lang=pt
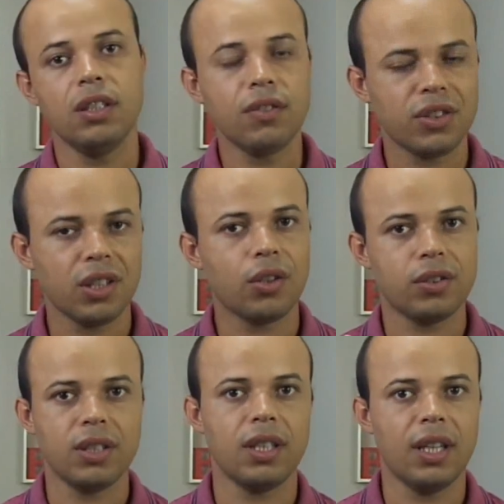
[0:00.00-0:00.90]
de você
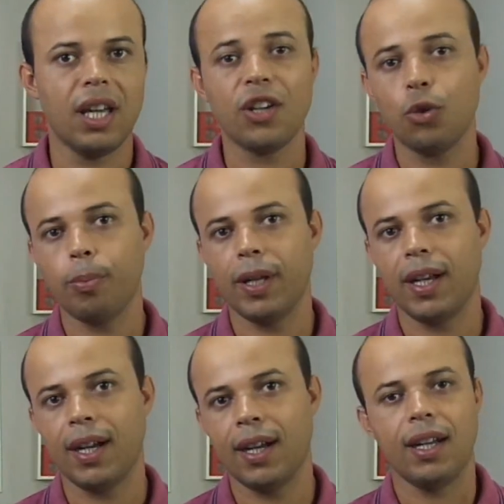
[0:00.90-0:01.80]
conseguir
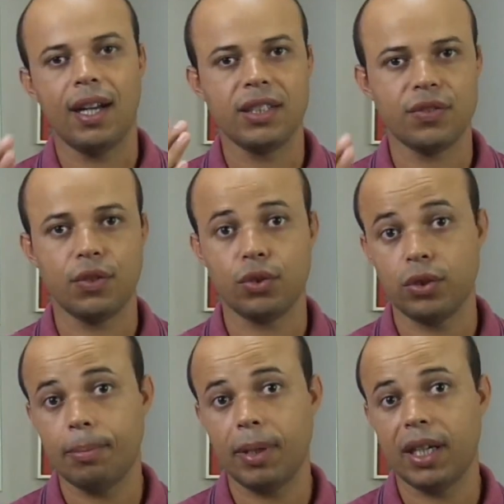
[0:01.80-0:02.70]
recuperar as
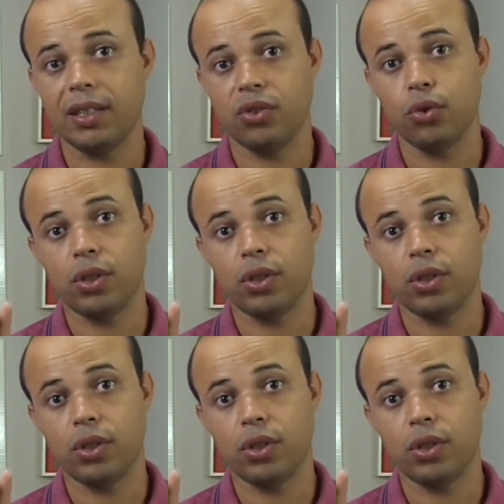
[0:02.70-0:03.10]
fotos apagadas do